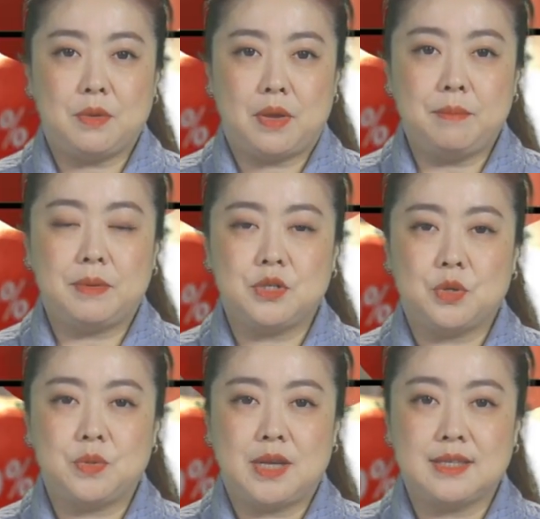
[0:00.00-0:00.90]
元，本
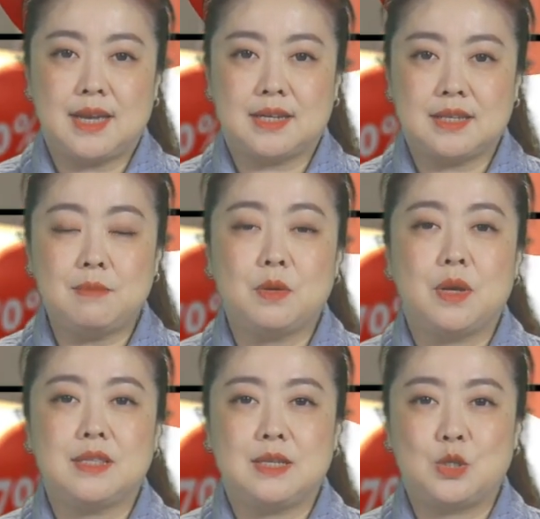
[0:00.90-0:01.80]
周降价了三美
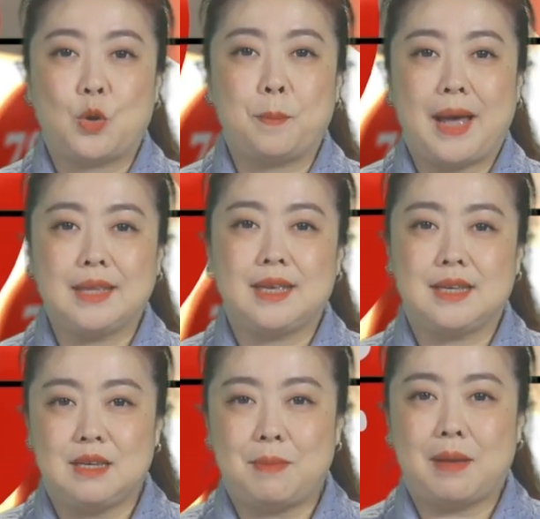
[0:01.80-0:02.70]
元，仅售八点
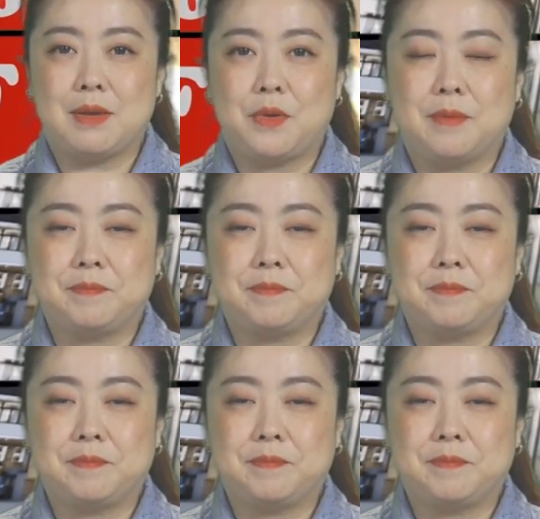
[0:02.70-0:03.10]
一八美元。